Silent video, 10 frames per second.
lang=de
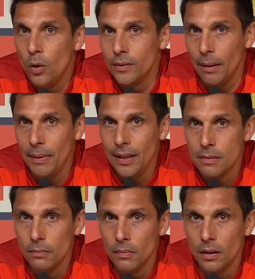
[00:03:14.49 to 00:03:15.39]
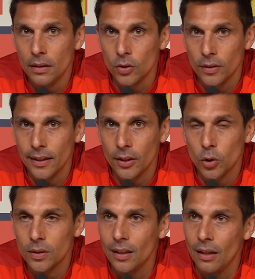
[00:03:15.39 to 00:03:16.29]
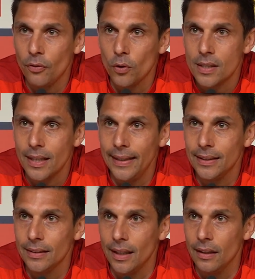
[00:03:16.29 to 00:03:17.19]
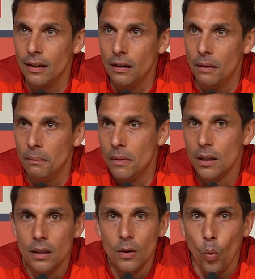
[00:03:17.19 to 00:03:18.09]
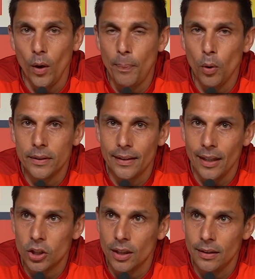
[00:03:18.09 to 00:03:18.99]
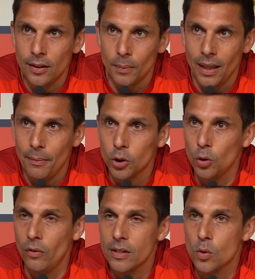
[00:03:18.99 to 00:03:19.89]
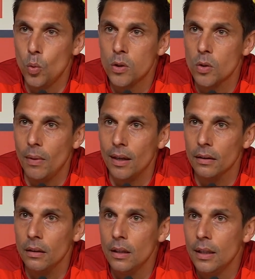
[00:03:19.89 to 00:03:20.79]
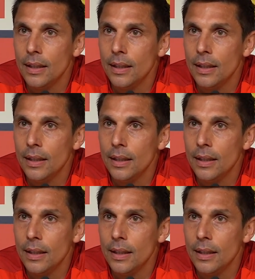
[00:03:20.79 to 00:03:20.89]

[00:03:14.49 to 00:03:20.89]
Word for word: und dann mit diesem äh, Sonntagsschuss in Anführungszeichen dann ähm, ohne Punkte dastanden. Ich glaube, da haben wir schon noch was gut zu machen.